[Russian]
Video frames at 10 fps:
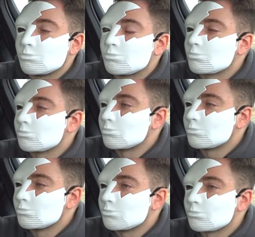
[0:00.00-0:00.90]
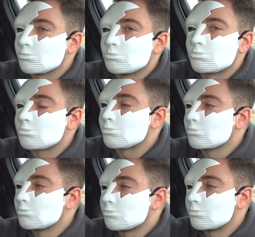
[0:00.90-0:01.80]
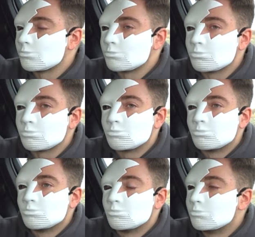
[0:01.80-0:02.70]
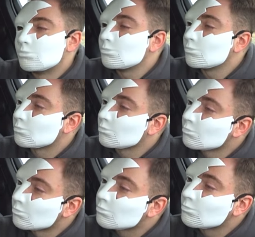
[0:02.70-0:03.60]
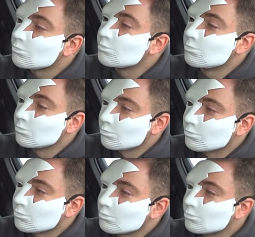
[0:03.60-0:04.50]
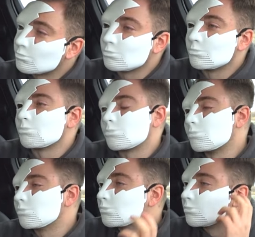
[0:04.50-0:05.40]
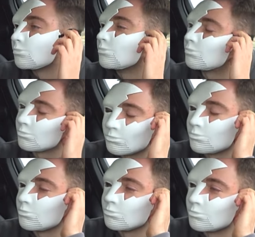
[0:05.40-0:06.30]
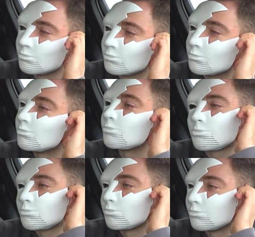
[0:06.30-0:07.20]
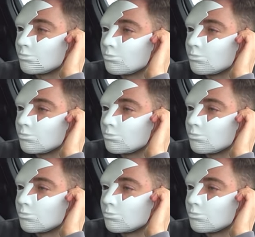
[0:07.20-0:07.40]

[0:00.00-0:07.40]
еще две недели, еще две-три недели – мы каждый раз звонили дедушке и говорили, Василий Алексеевич, еще 2-3 недели, еще 2-3